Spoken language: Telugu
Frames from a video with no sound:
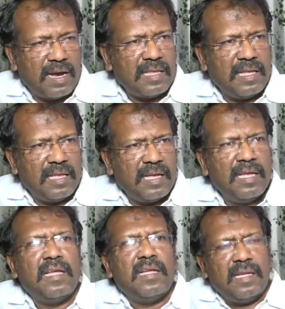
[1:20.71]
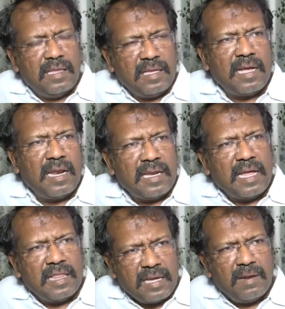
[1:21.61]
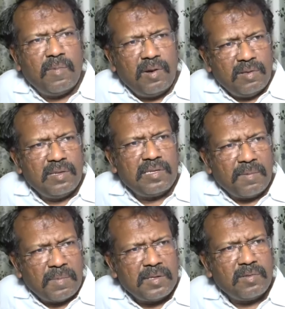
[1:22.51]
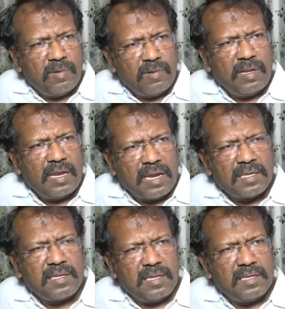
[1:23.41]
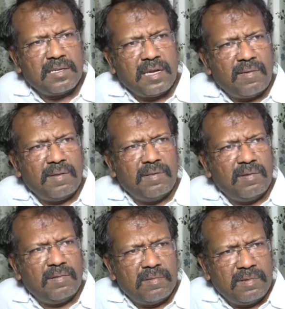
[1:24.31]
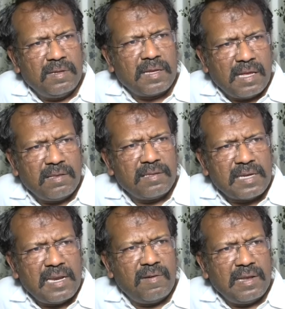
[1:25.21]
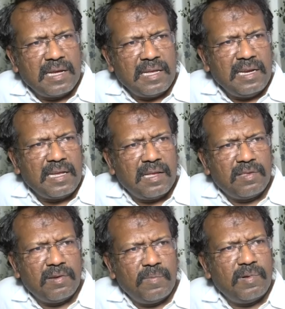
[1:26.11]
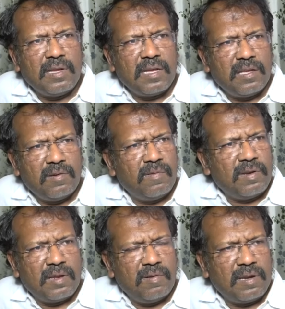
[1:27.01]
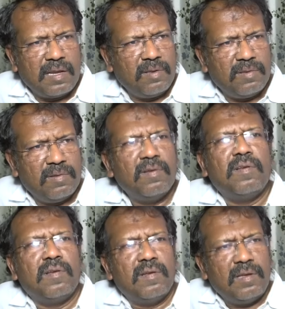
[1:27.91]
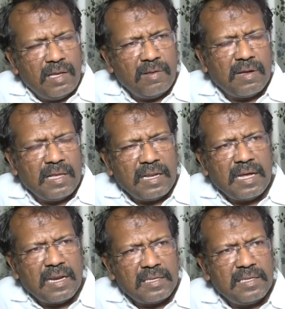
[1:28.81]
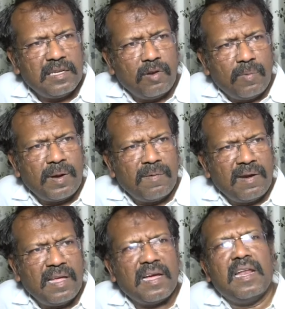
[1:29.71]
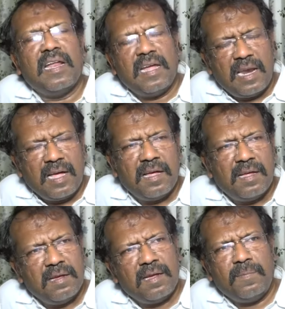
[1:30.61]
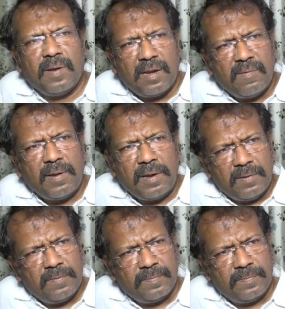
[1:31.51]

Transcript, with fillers: అర్థమైందా ఎందుకనంటే అందుకనే మోడీతో జర మంచుకుంటుంది నేను అరెస్ట్ గిరెస్ట్ కావద్దు కేసులు చాలానే ఉన్నాయి కదా ఈడీ కేసులు బోడి కేసులు ఓటికి నోటి కేసు ఏదో ఒక దాంట్లో అరెస్ట్ చేసి లోపడబడేయాలని అలా గ్రిప్లలో పోయాడు